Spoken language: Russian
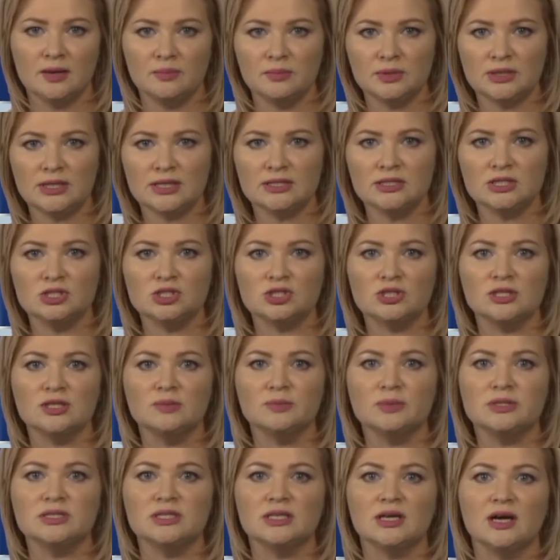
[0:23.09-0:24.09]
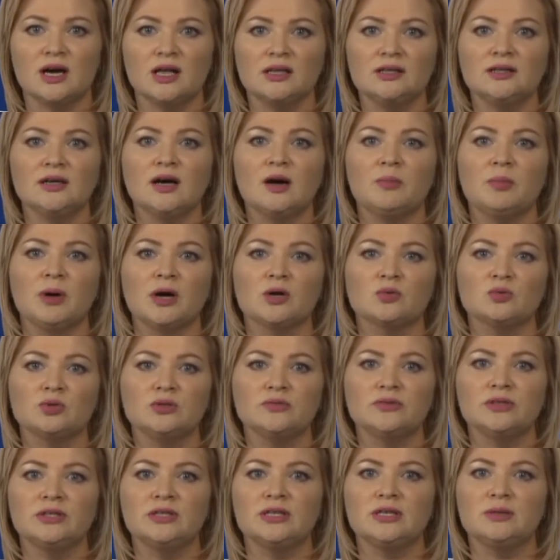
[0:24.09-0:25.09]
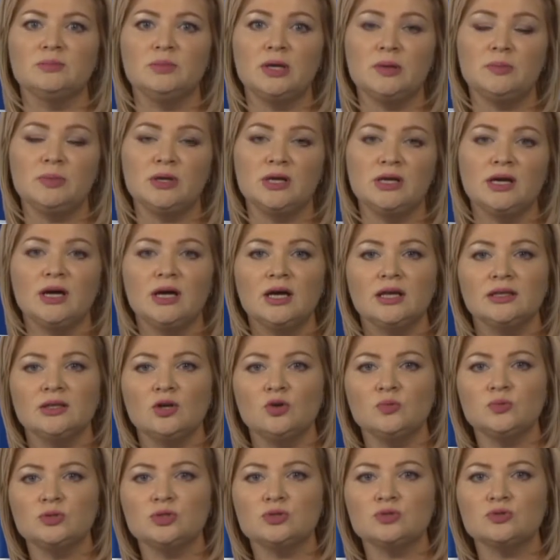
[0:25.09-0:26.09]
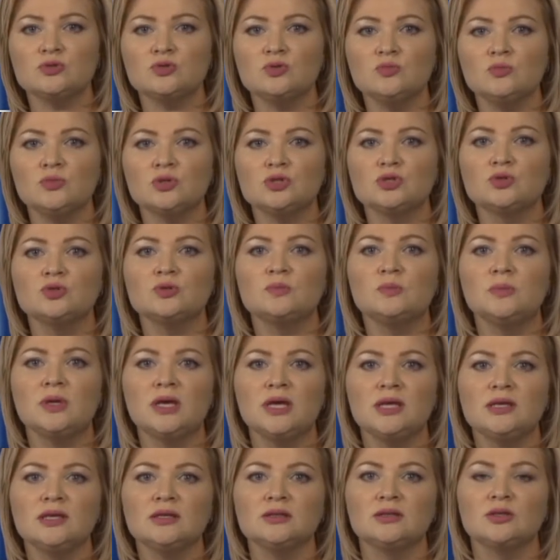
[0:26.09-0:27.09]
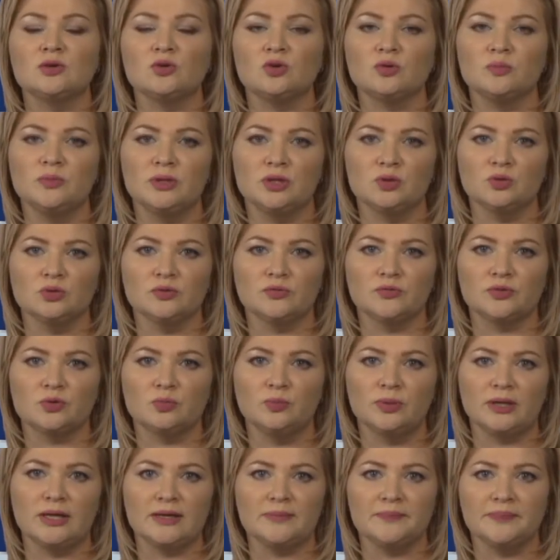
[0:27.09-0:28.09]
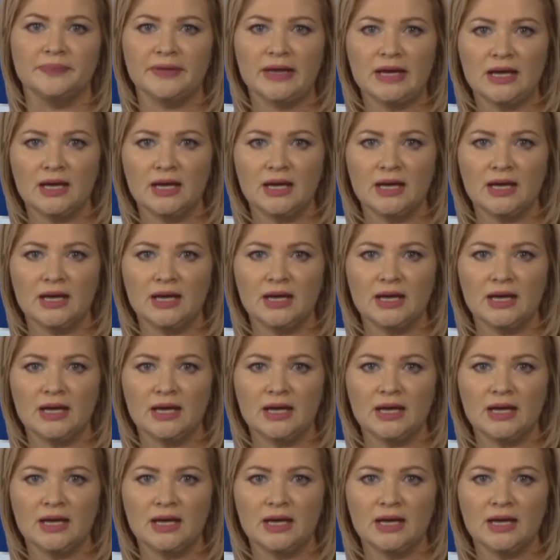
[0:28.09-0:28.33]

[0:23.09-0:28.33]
методические материалы, оборудование и мебель на общую сумму чуть менее 3 миллионов рублей.